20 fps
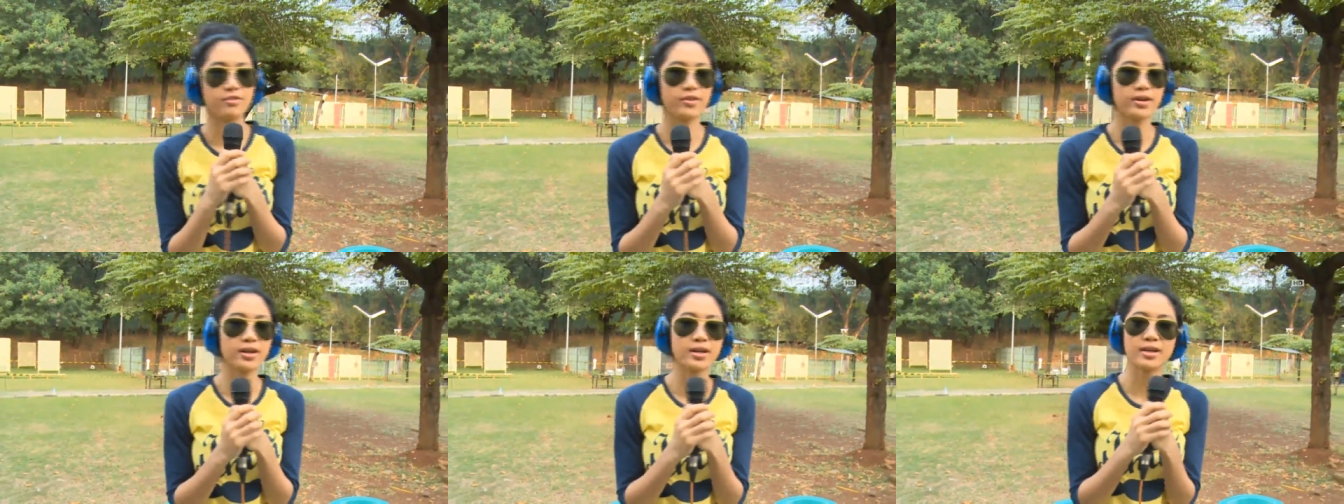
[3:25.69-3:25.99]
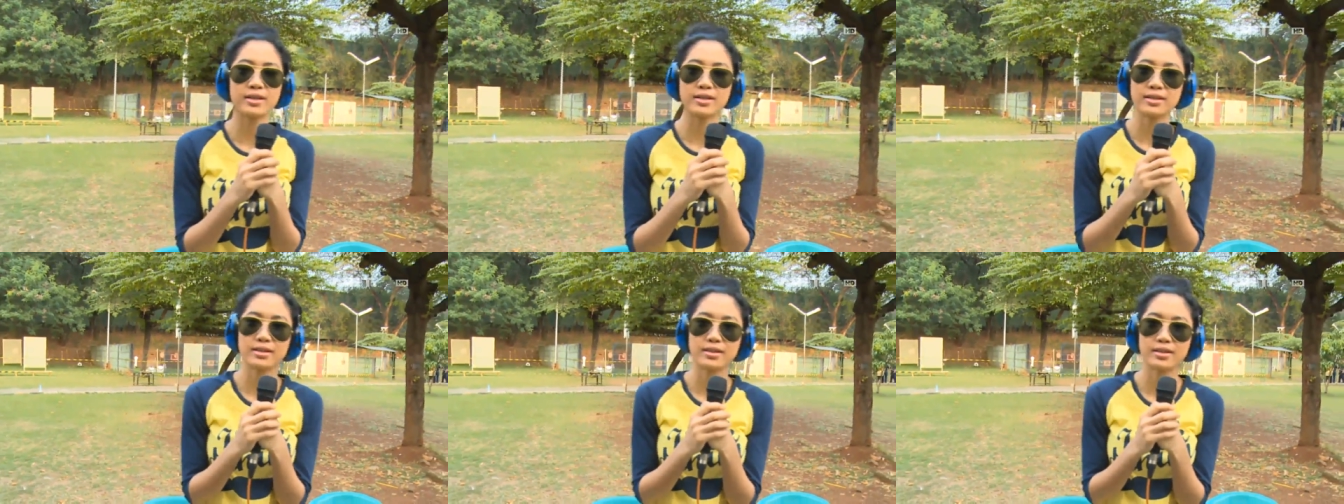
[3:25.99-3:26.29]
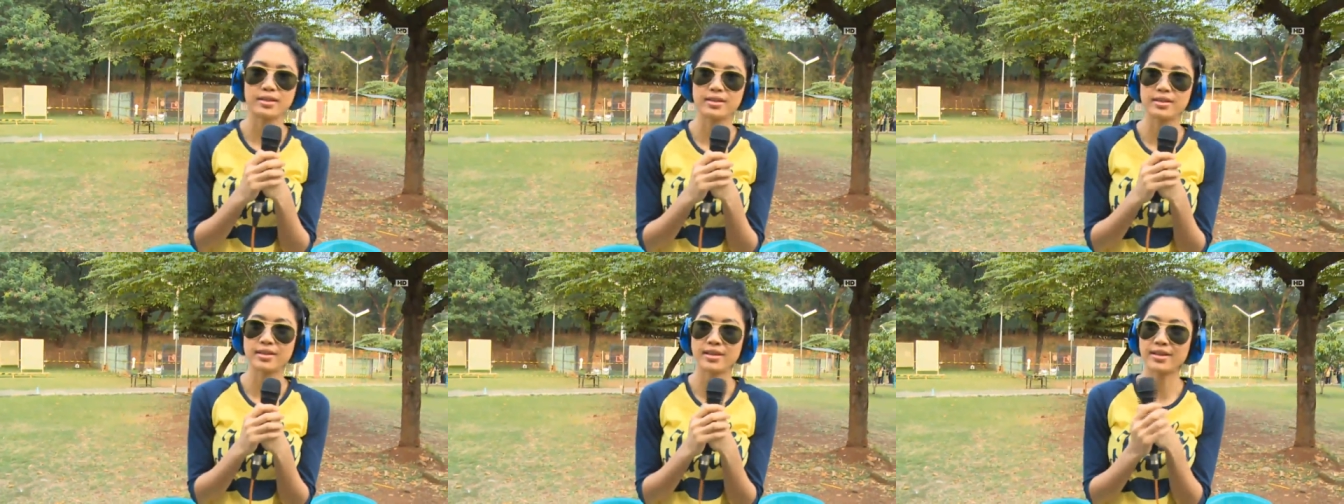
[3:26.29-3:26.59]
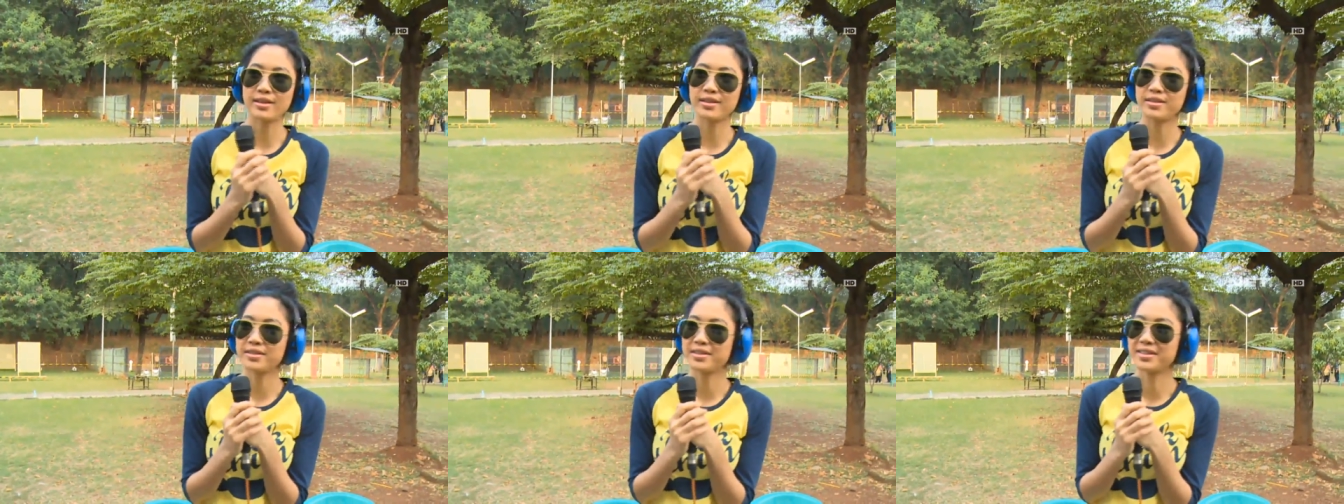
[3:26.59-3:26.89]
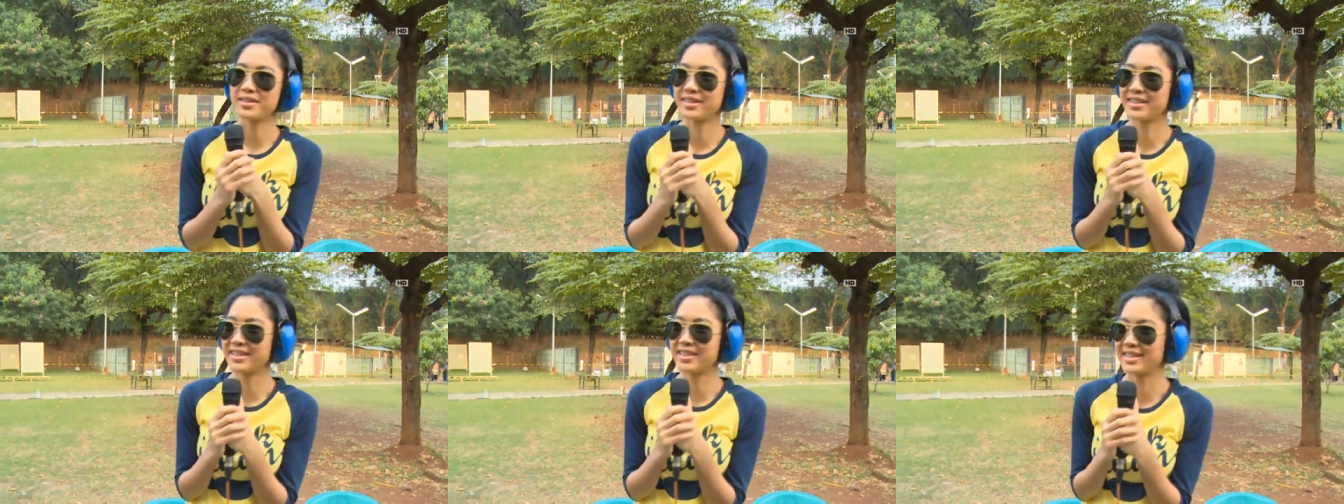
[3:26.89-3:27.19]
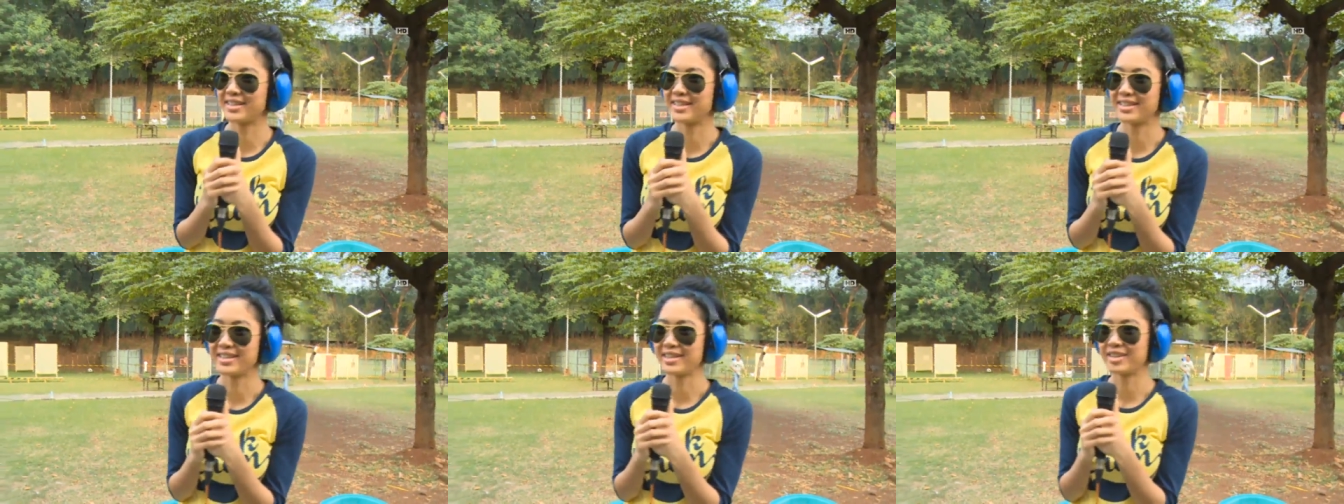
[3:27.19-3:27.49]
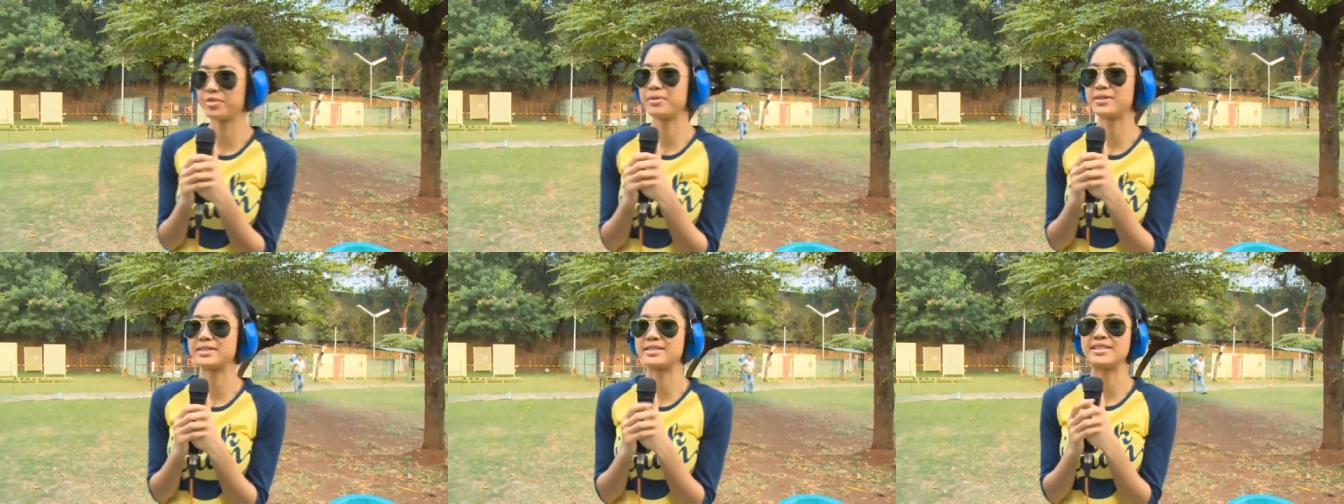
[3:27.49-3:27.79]
Vera. Tail,
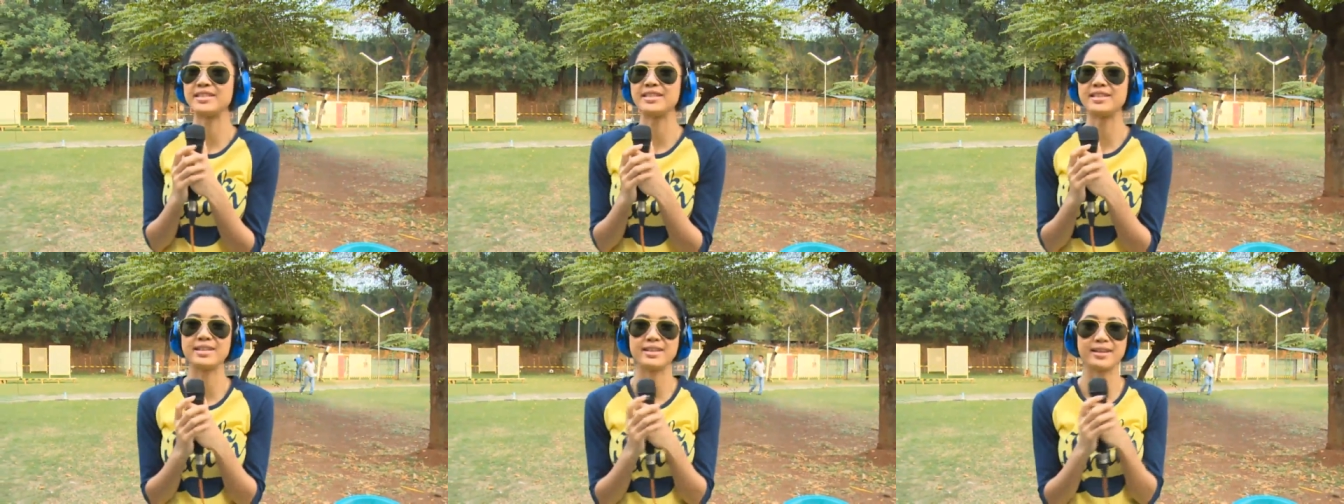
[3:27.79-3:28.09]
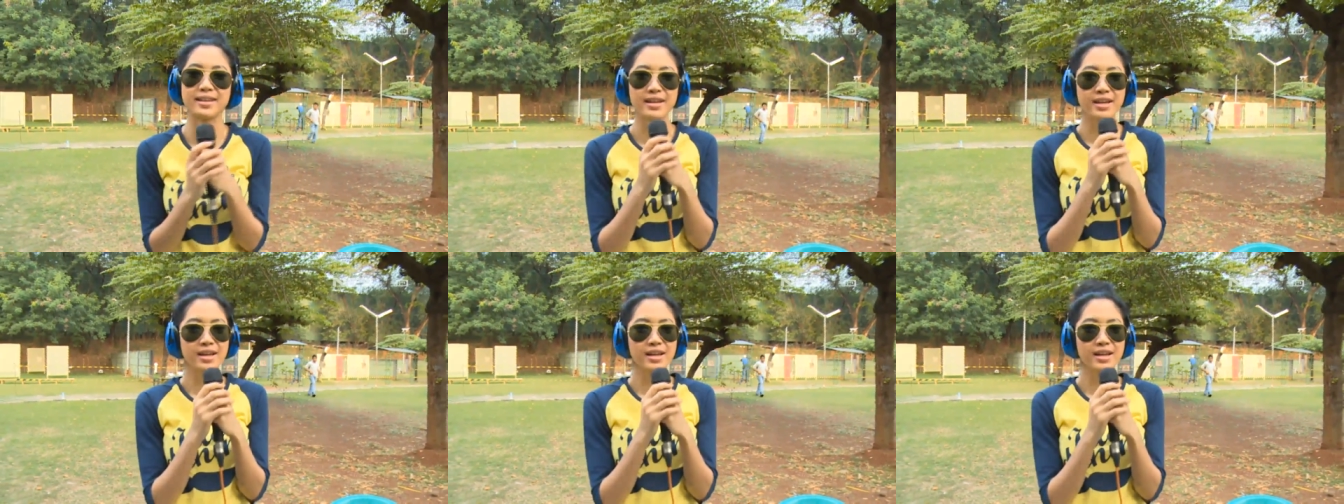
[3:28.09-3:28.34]
lupa sendiri.